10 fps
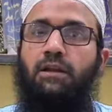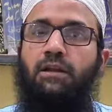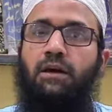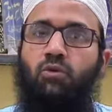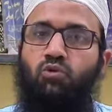
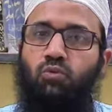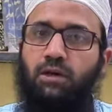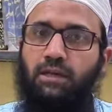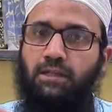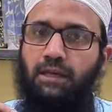ना उस
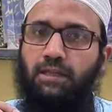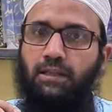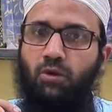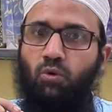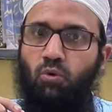वक़्त के
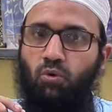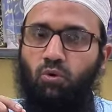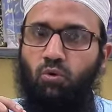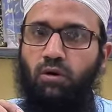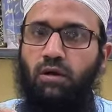अंदर
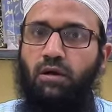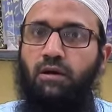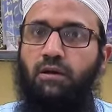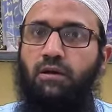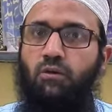औरतों का
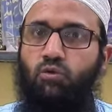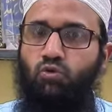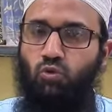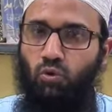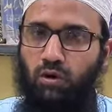
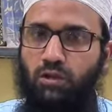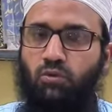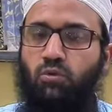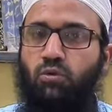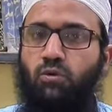उस औरत
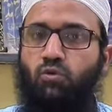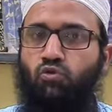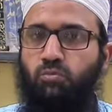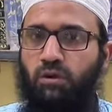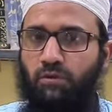को उस
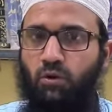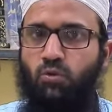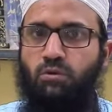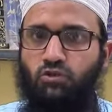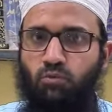बेवा को
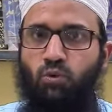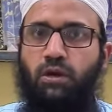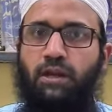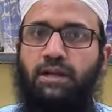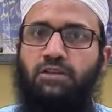मजबूर
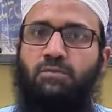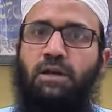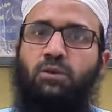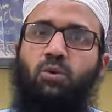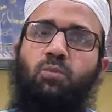करना इस
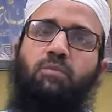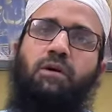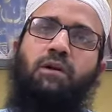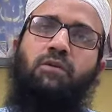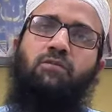बात के
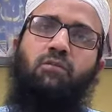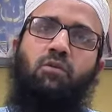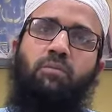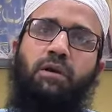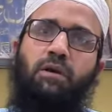ऊपर कि वो
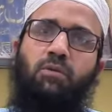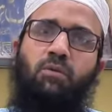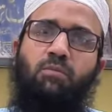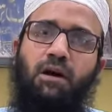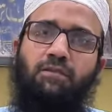मेहर को
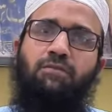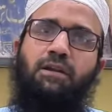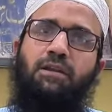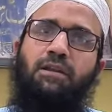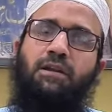माफ़
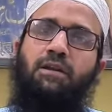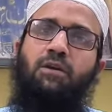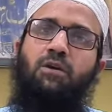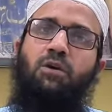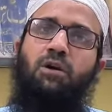कर दे
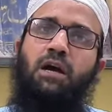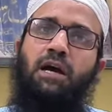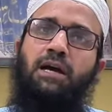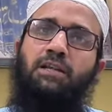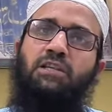
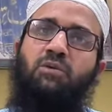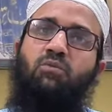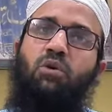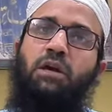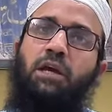अगरचे
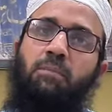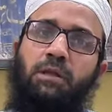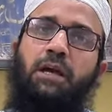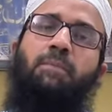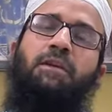वो कह भी
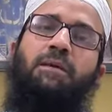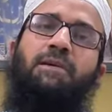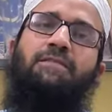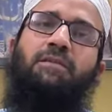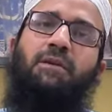दे अपनी
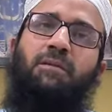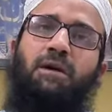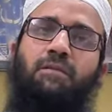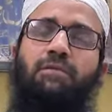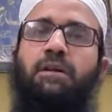ज़बान से मैंने
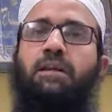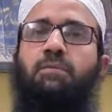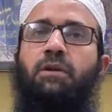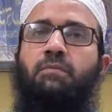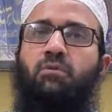माफ़ कर दिया
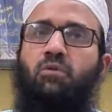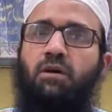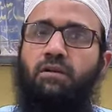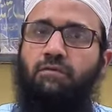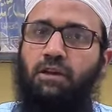फिर भी वो
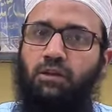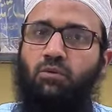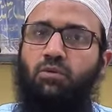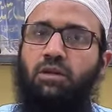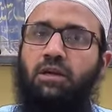माफ़ नहीं
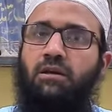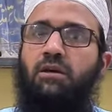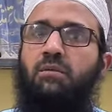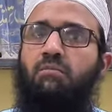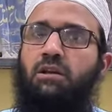होता है
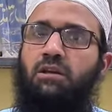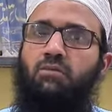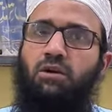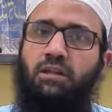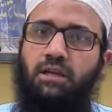बल्कि
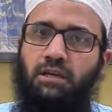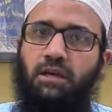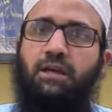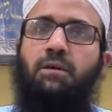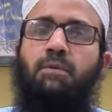वो अदा ही
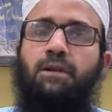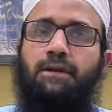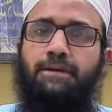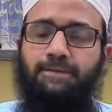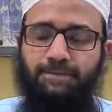करना पड़ेगा